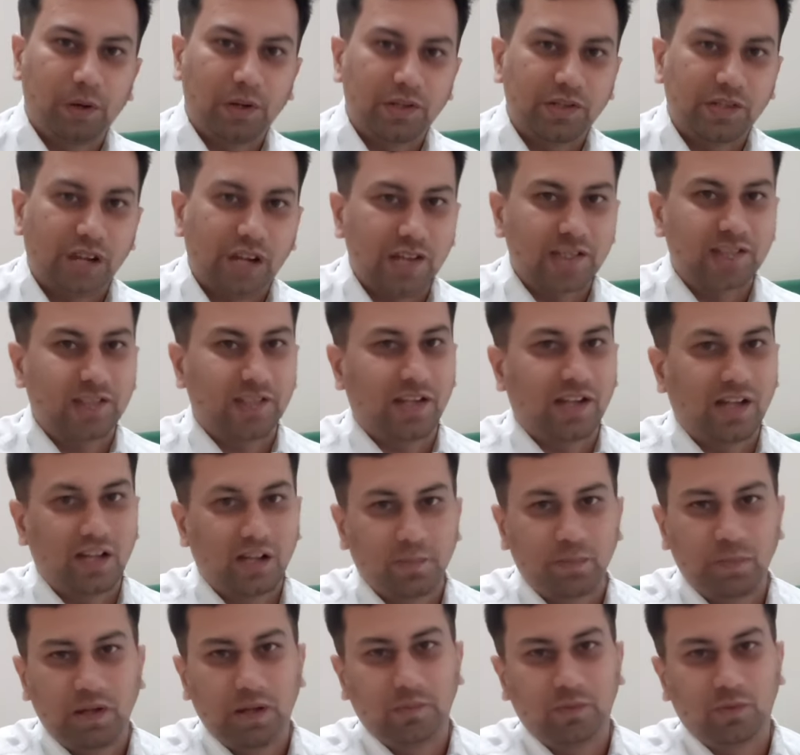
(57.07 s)
50
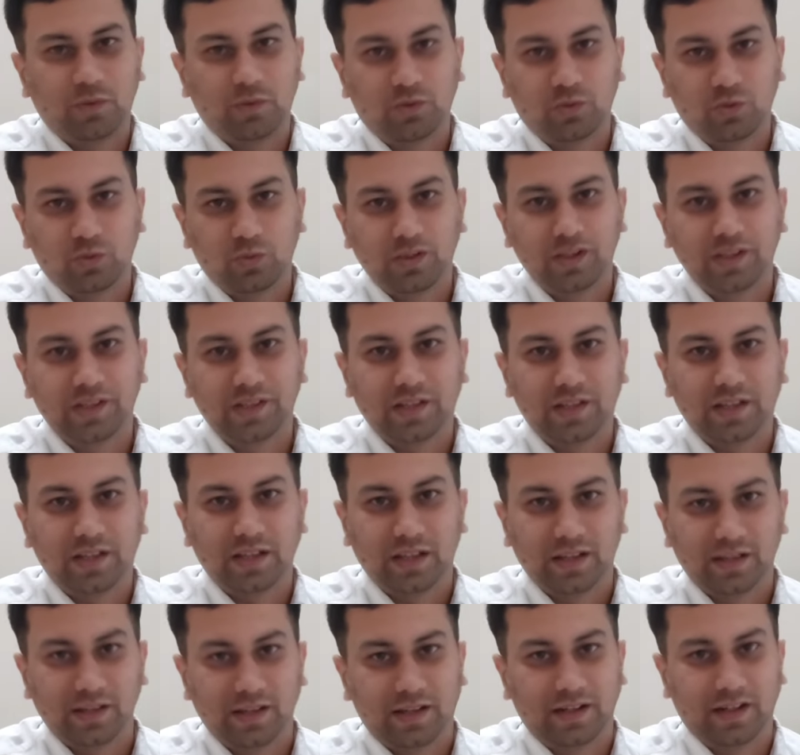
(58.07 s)
लाख में आपको टू बी
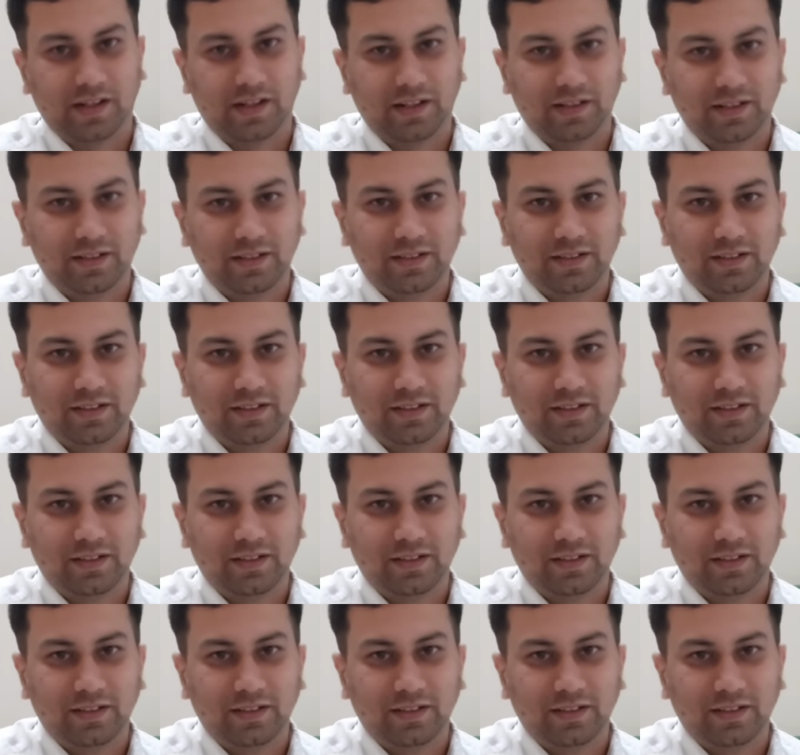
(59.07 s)
दिया जा रहा है